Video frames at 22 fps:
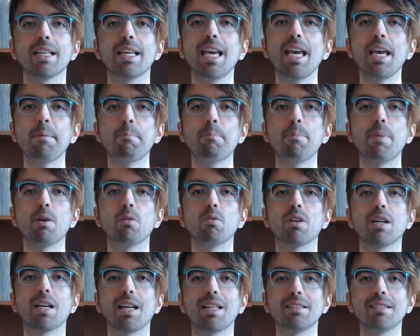che ebbe
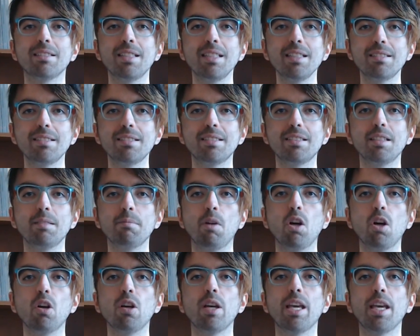un
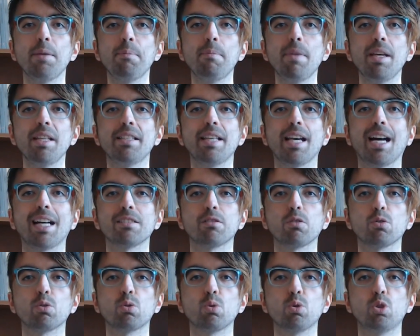grandissimo e
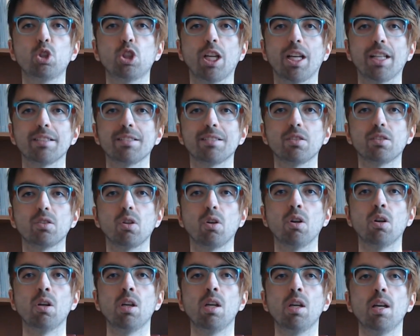immediato
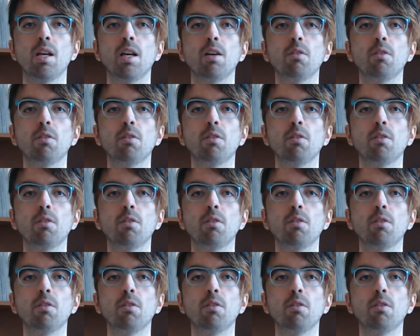successo.